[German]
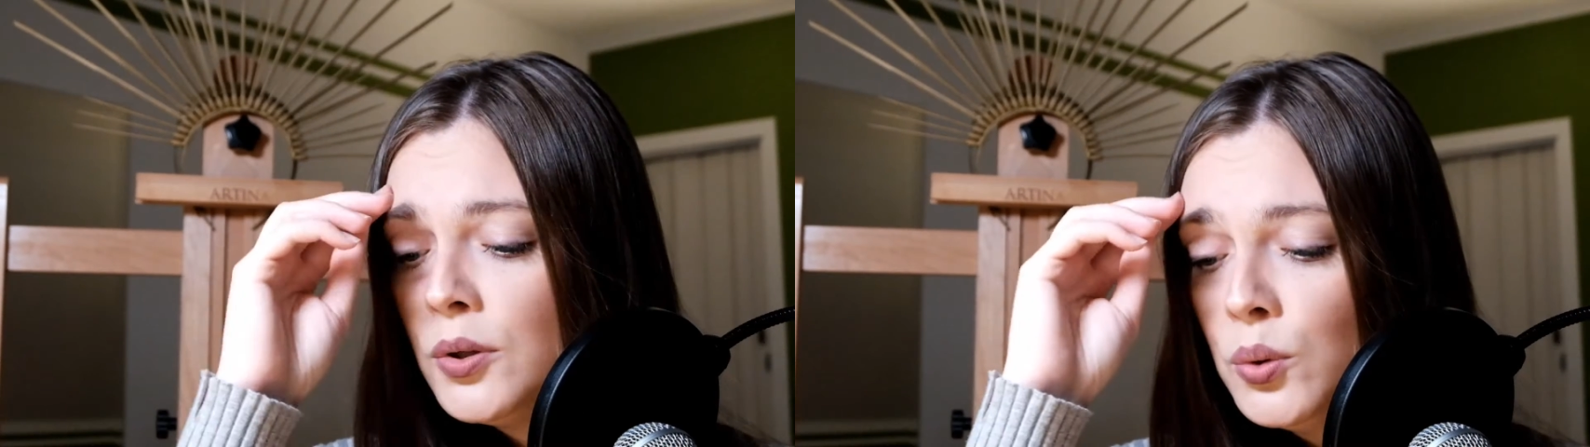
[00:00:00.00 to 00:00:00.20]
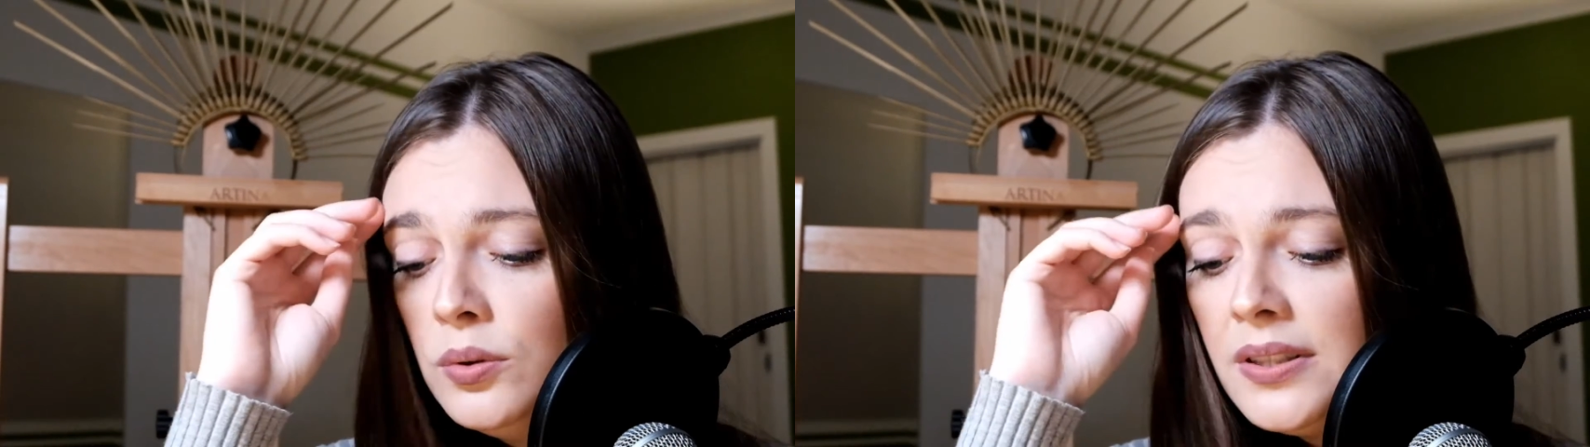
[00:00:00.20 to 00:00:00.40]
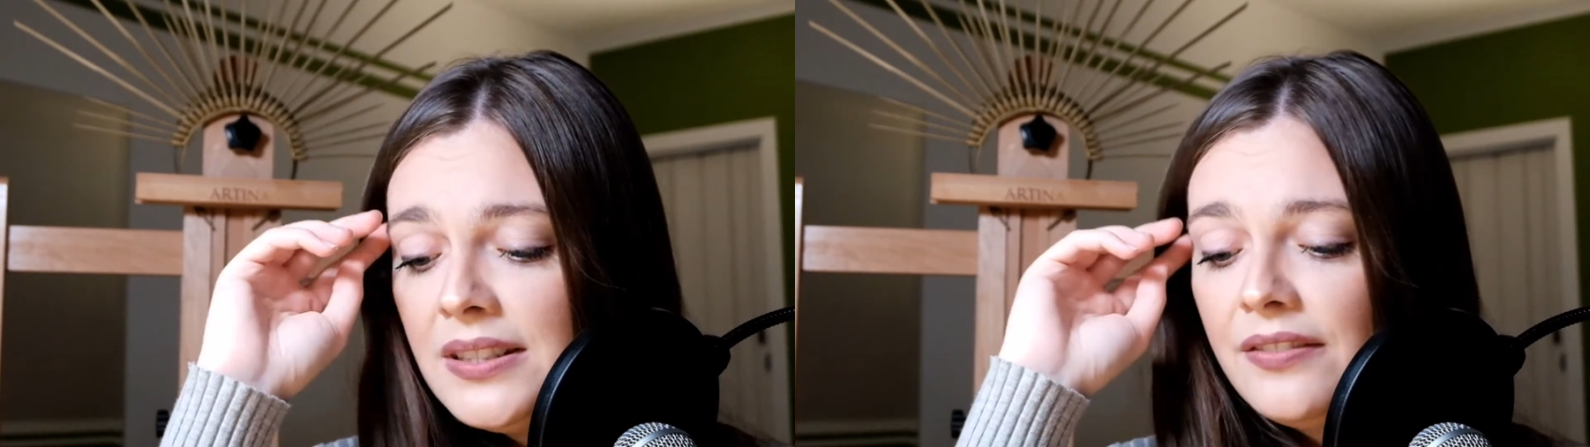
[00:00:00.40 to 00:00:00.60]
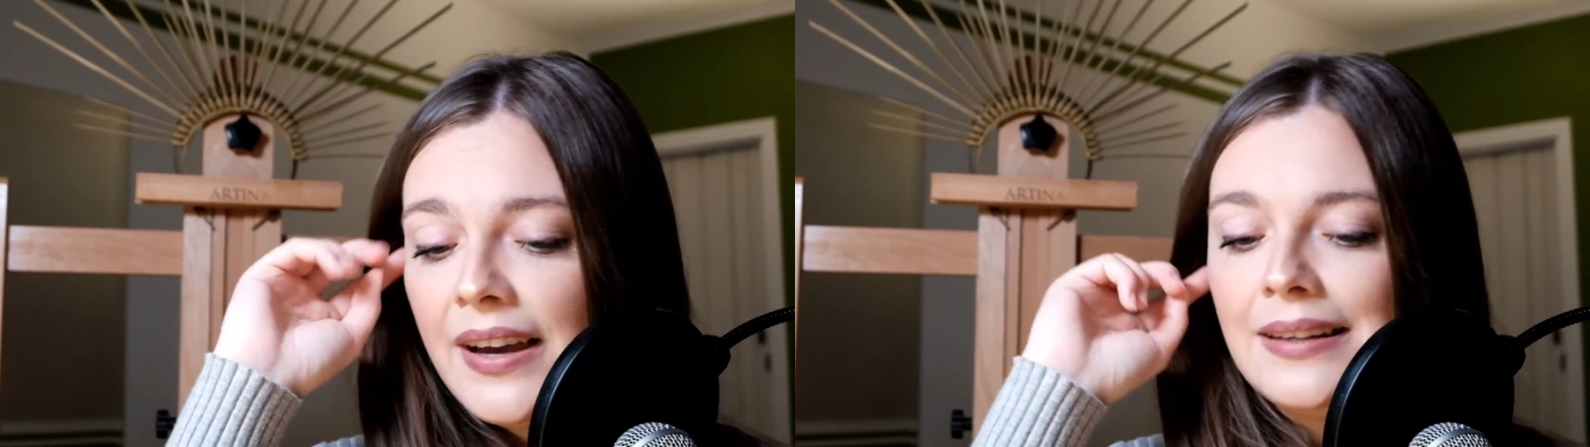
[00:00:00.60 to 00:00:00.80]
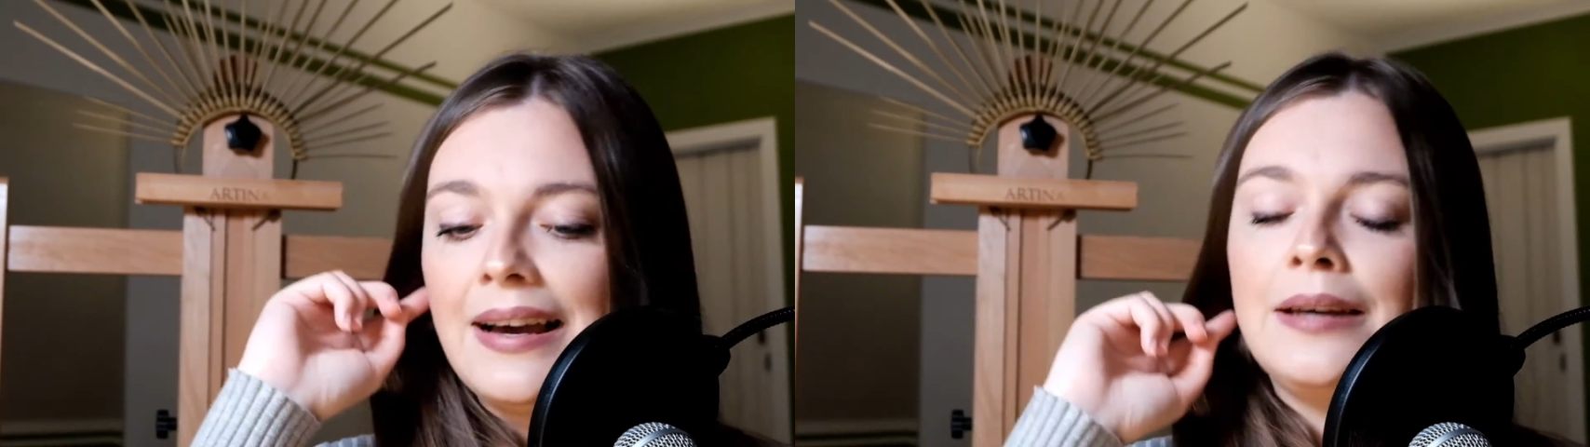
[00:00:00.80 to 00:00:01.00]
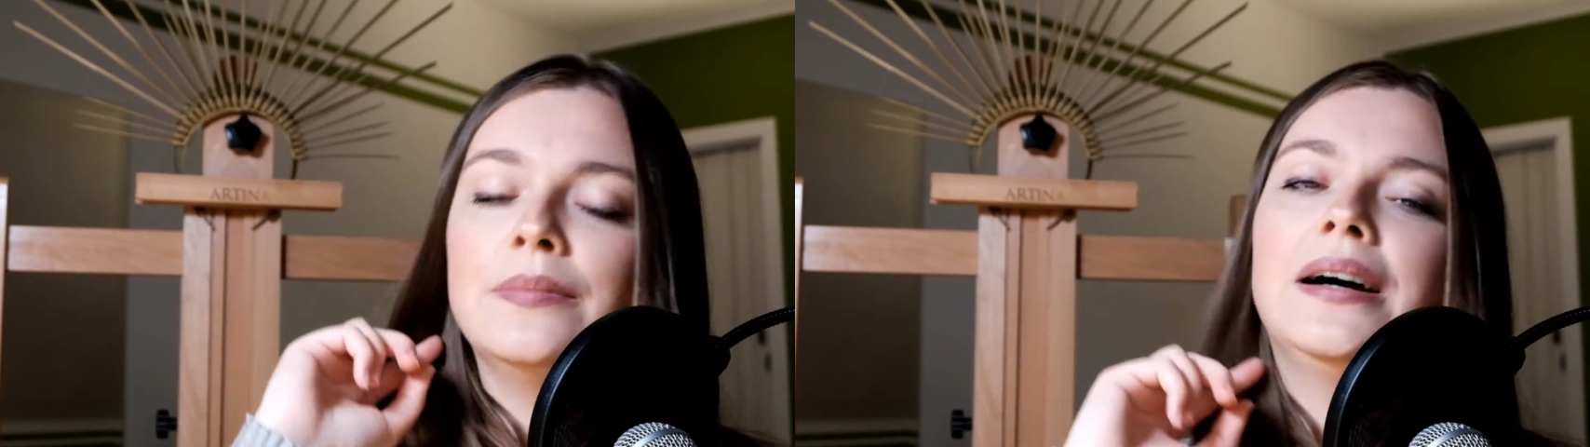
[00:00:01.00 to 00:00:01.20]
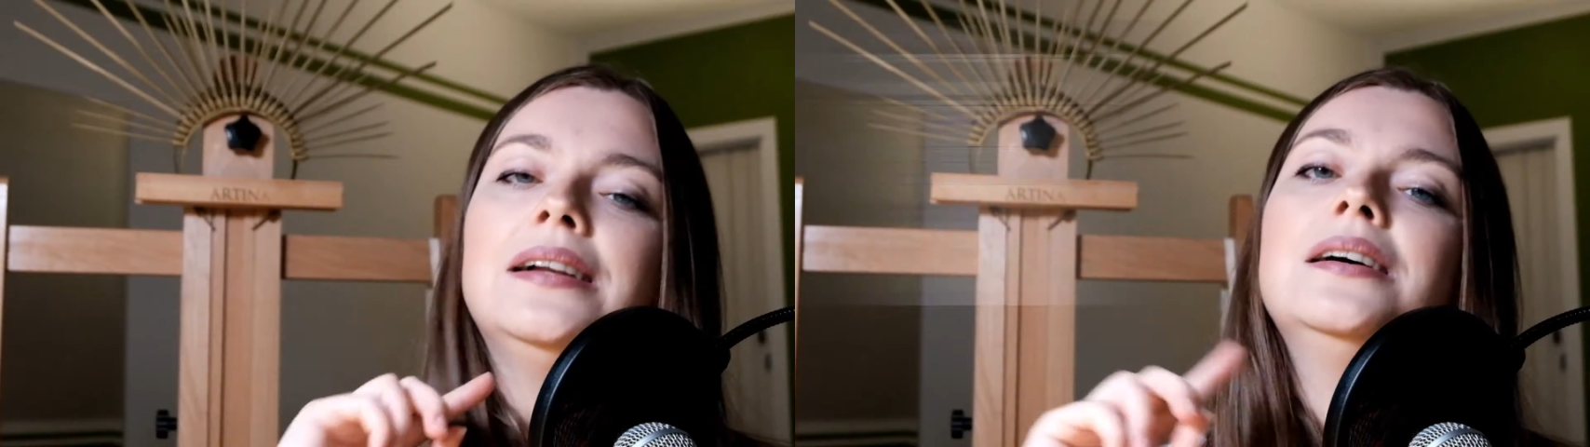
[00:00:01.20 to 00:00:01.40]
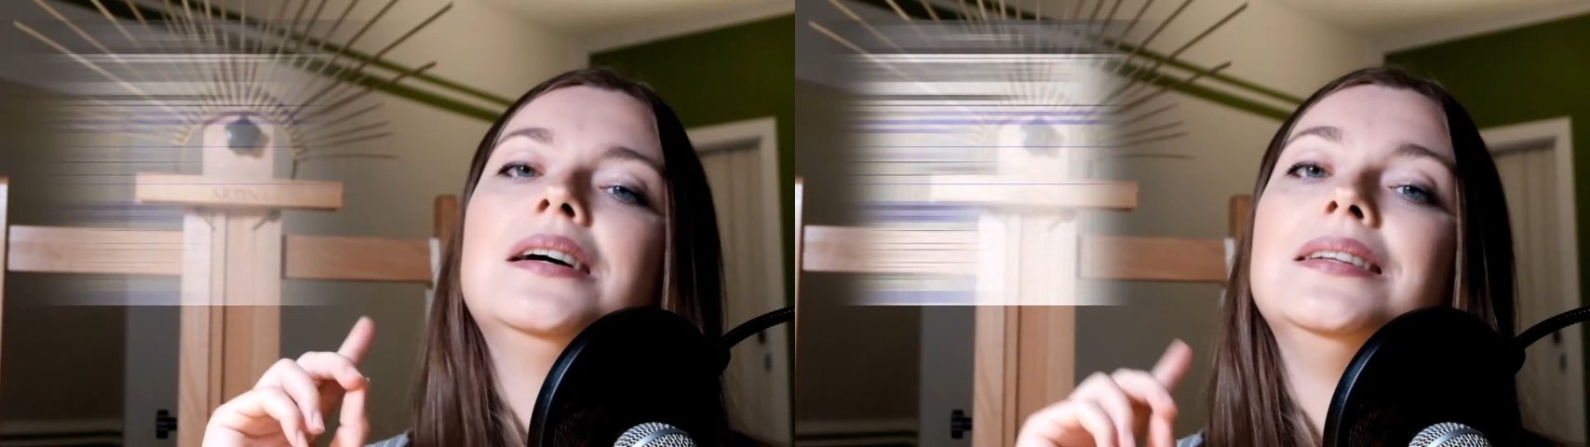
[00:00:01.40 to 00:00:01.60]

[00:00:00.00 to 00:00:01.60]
Und die wären einmal